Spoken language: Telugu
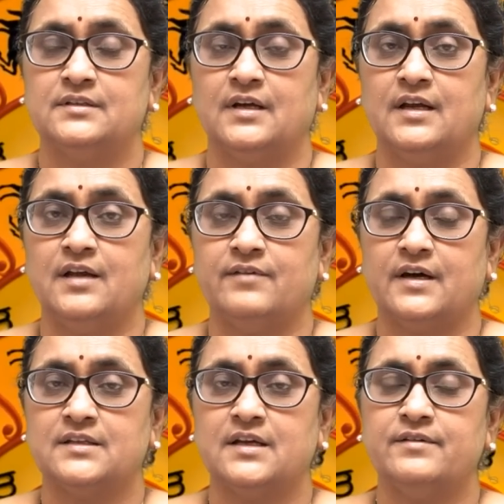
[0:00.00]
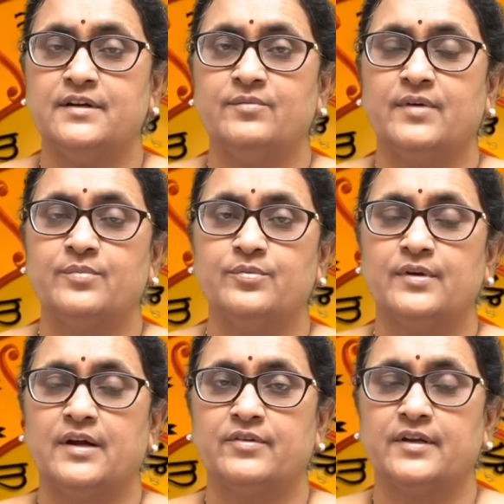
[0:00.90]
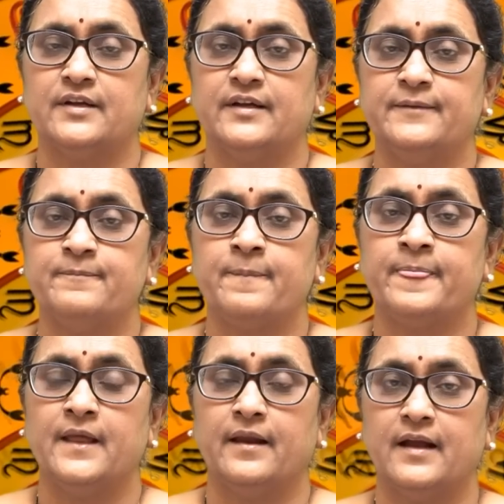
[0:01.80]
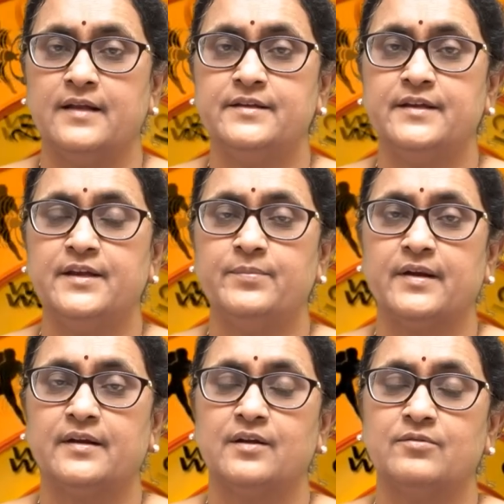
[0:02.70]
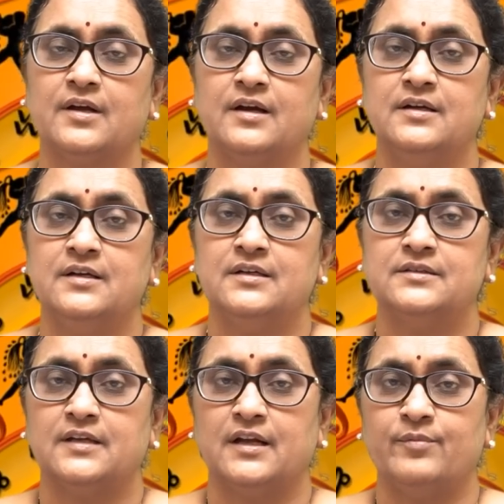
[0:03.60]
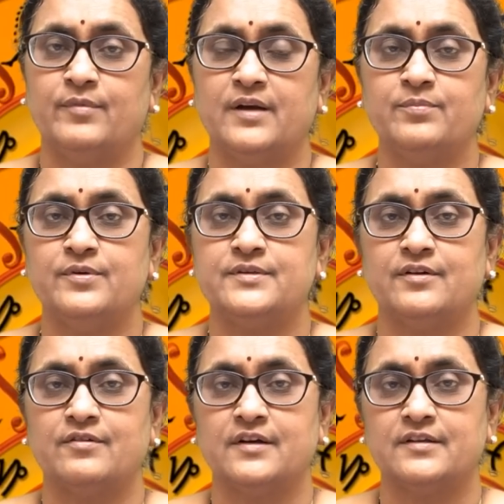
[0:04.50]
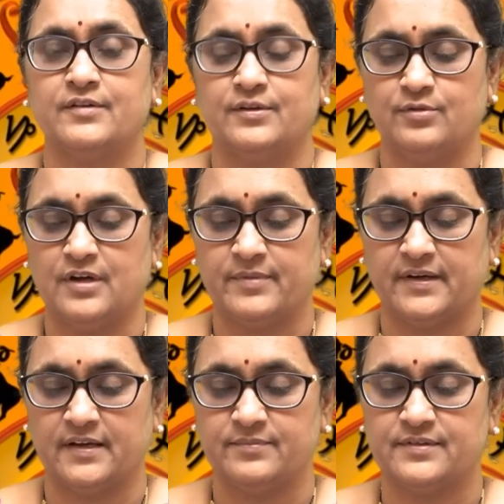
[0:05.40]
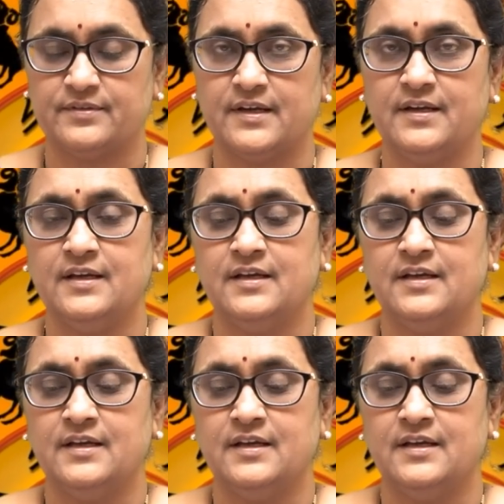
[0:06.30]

చాలా వాతావరణ మార్పులు రావటం కానీ రాజకీయ పరంగా కూడా చాలా మార్పులు వచ్చే అవకాశాలు ఎక్కువగా మనకు అనిపిస్తున్నాయి